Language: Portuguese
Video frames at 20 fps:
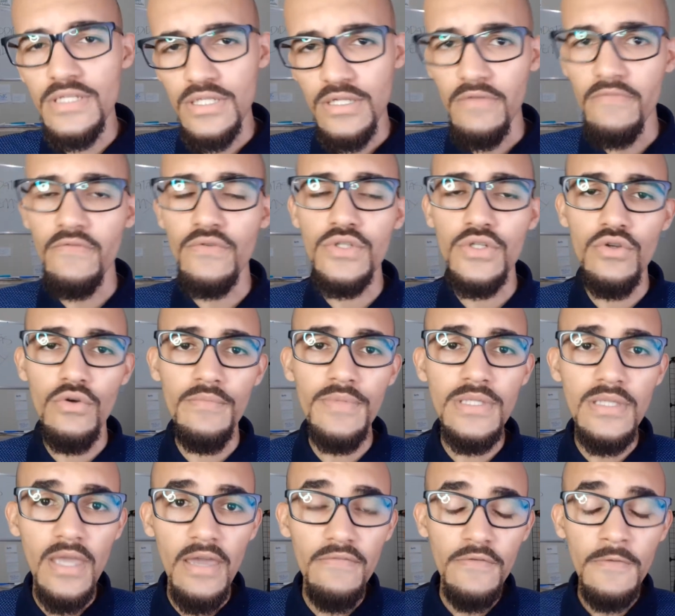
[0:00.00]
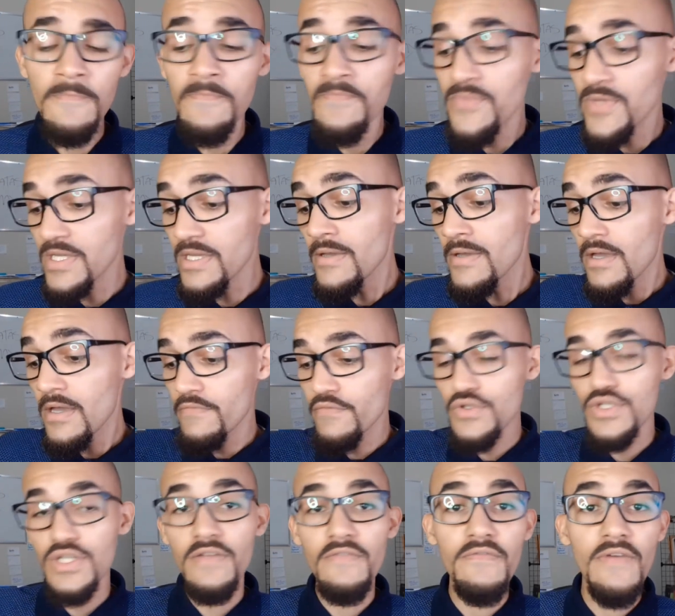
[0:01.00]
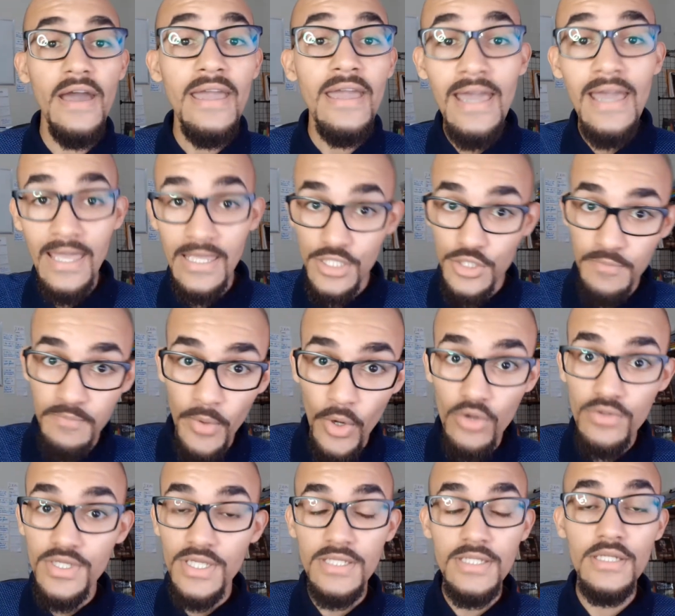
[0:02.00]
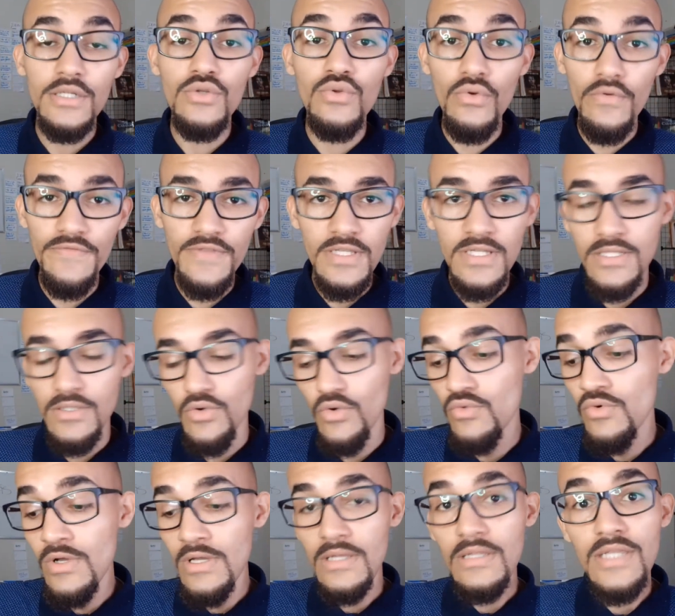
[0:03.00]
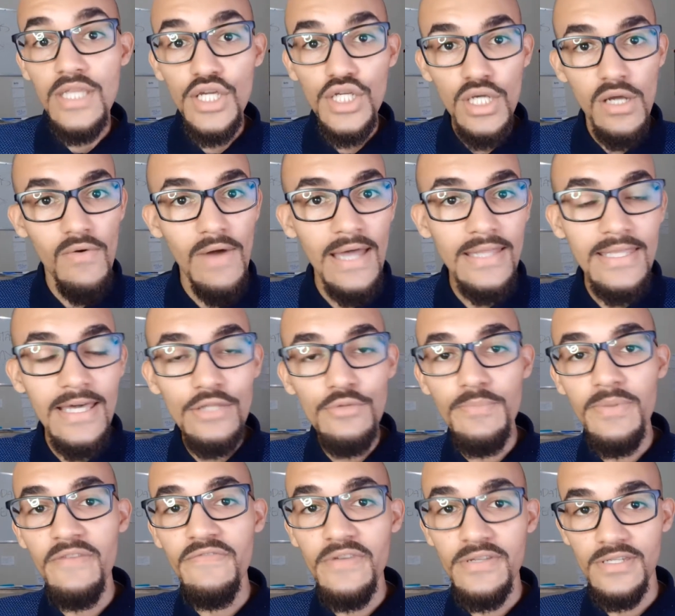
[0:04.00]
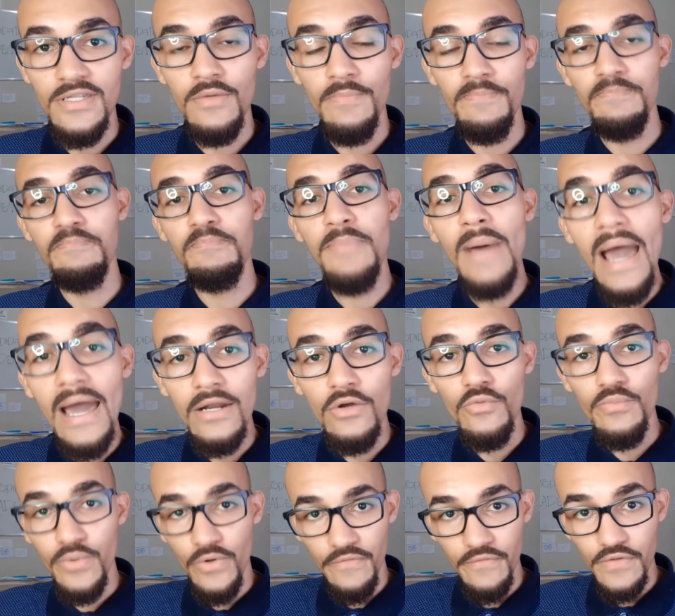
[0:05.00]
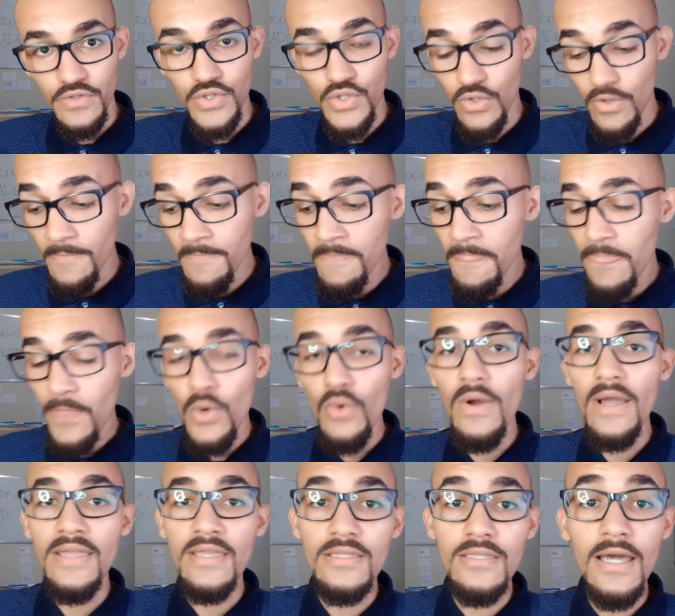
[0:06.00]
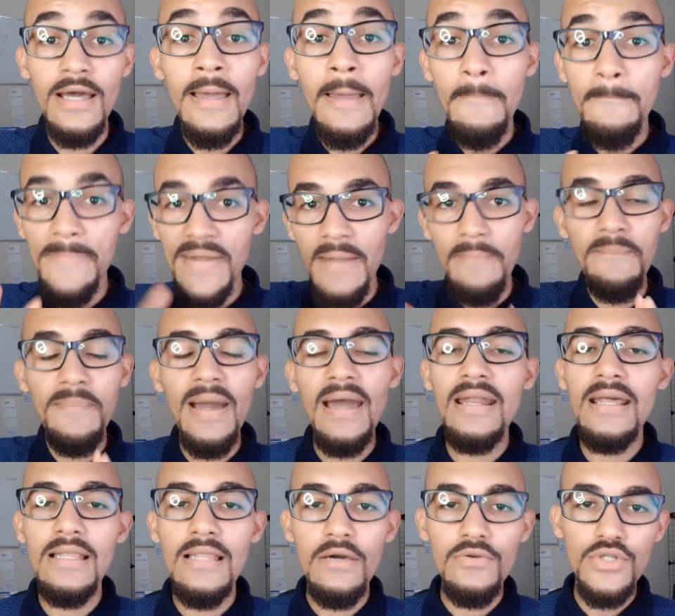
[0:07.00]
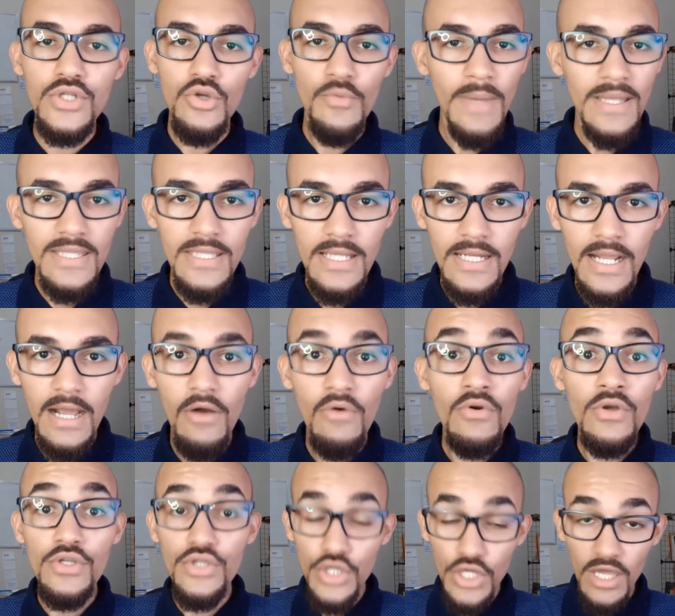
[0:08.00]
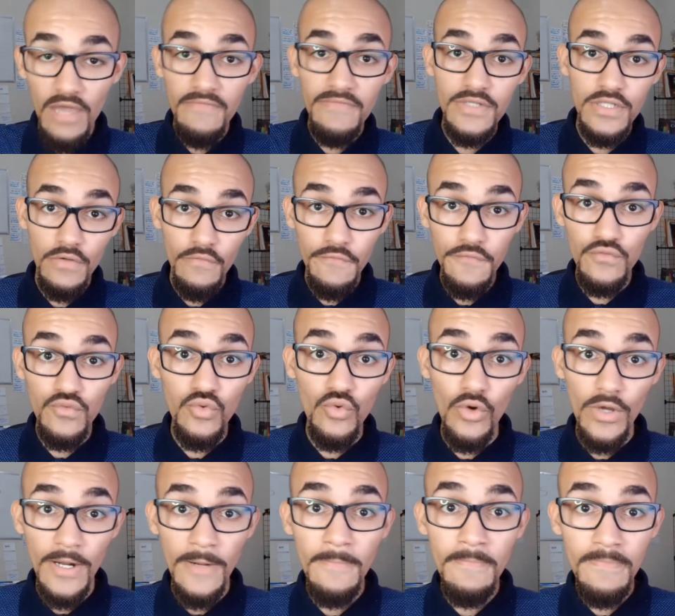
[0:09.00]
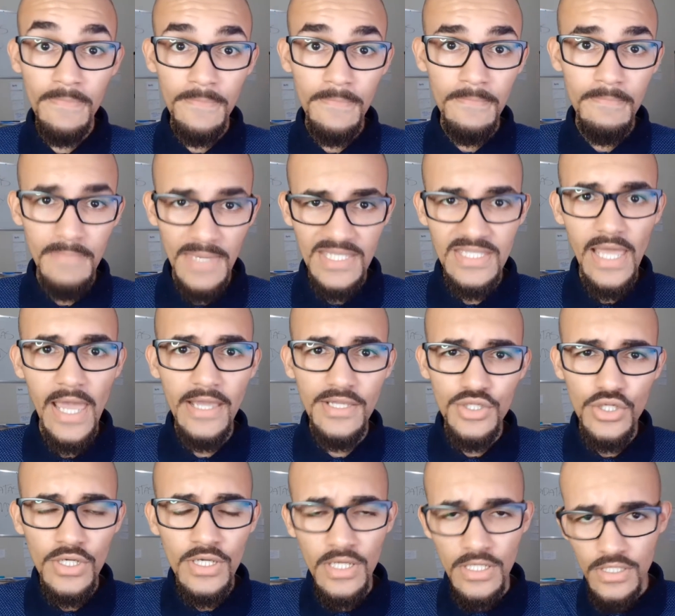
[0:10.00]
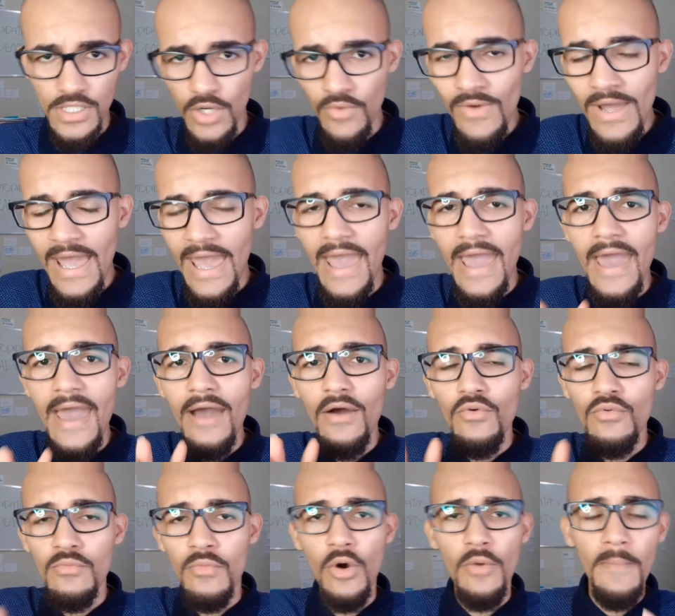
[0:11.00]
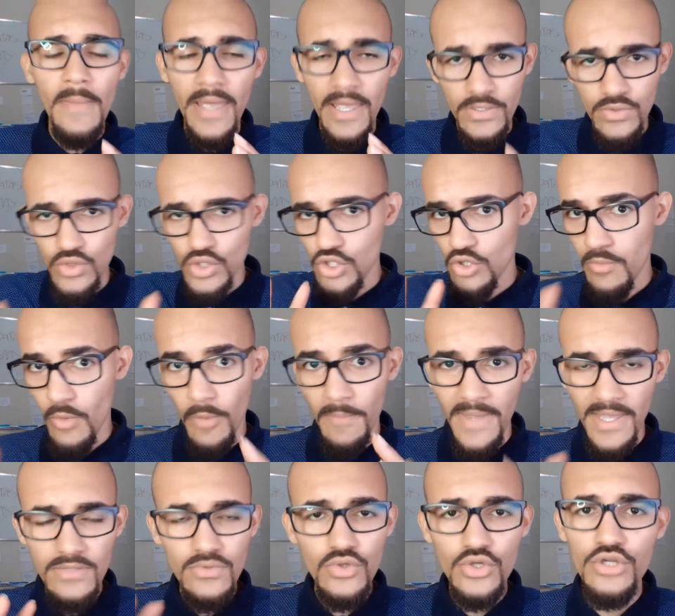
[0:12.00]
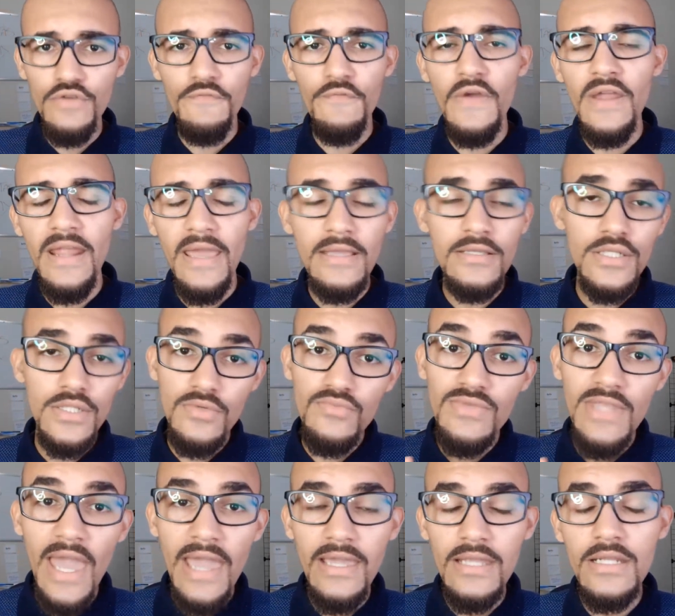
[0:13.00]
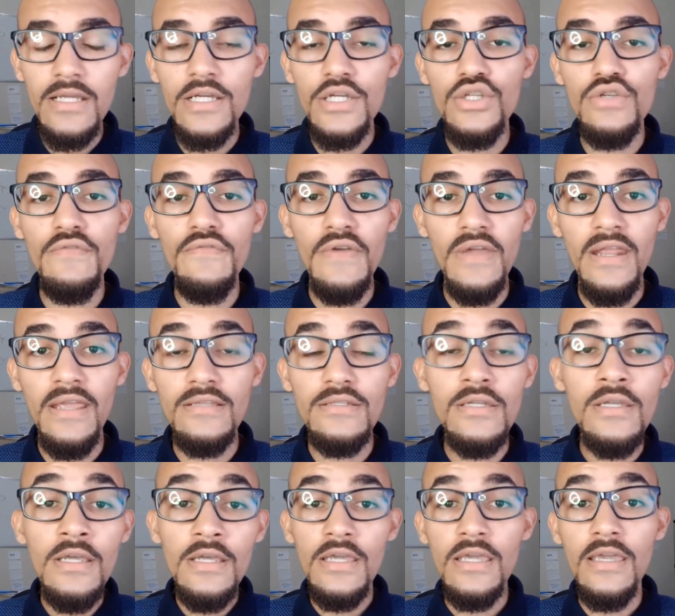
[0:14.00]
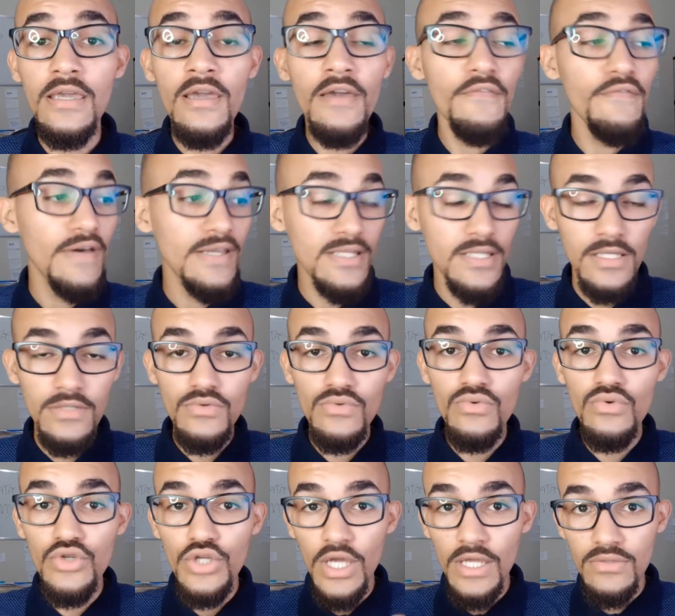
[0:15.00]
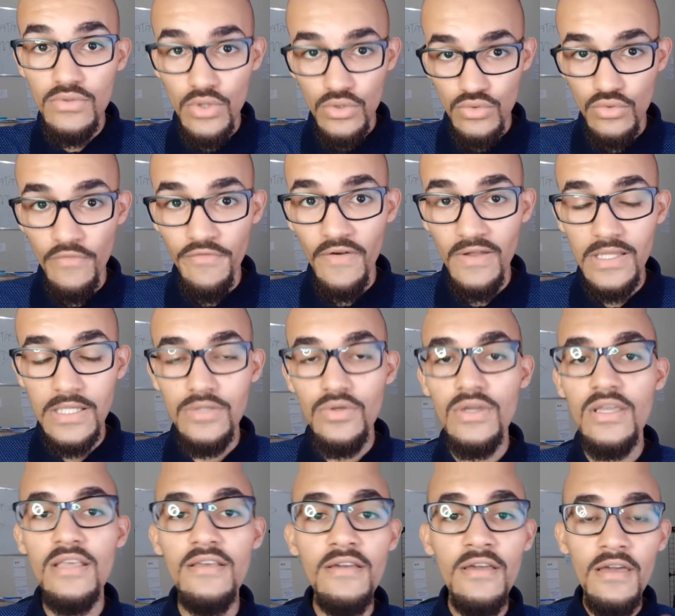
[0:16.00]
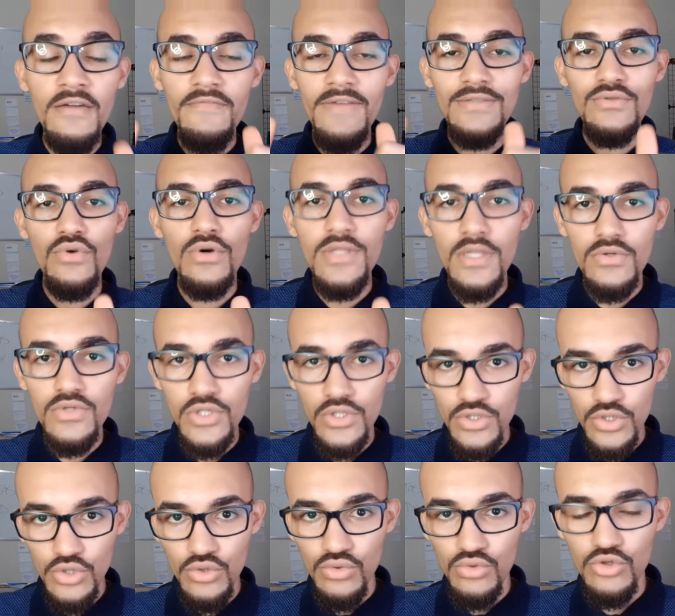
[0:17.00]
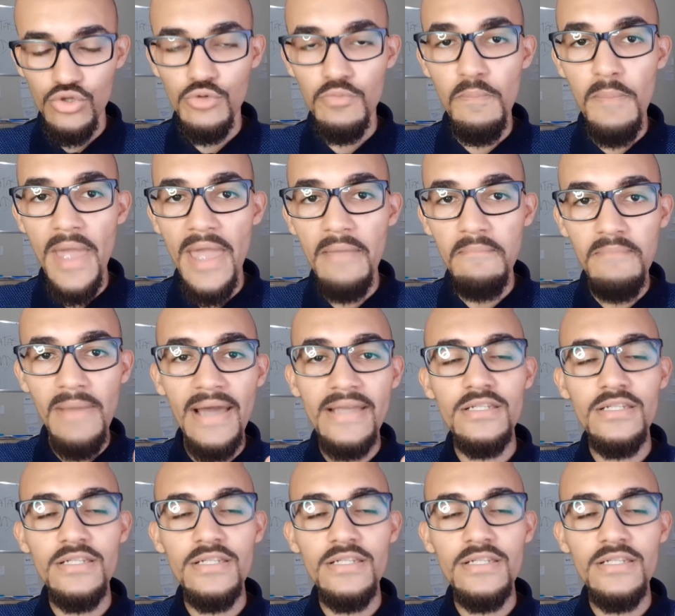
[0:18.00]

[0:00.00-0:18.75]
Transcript: que você obteve e você vai responde essas dúvidas ou deixa guardado para fazer para o professor ou ainda prepara lá o seu material de revisão futura. Me entende? Então é um momento, são momentos diferentes, são técnicas diferentes e fazendo do jeito que eu estou falando aqui vai tornar os seus estudos bem mais